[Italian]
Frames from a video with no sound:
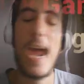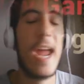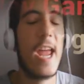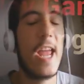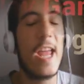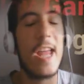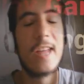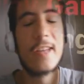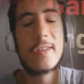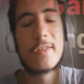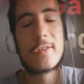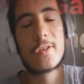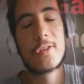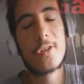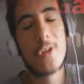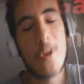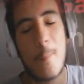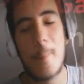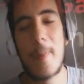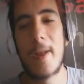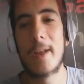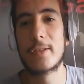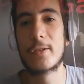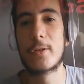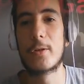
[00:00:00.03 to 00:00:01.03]
Hey, eh,
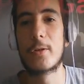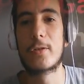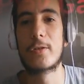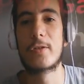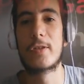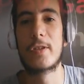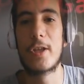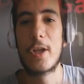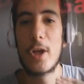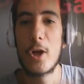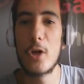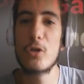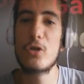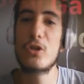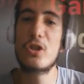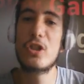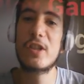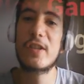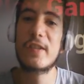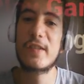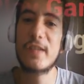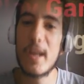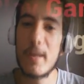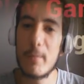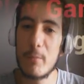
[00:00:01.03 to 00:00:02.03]
sono Patox e
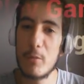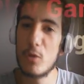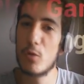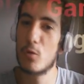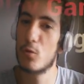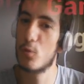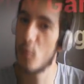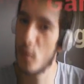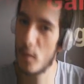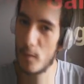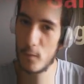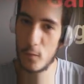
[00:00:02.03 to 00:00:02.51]
oggi siamo in un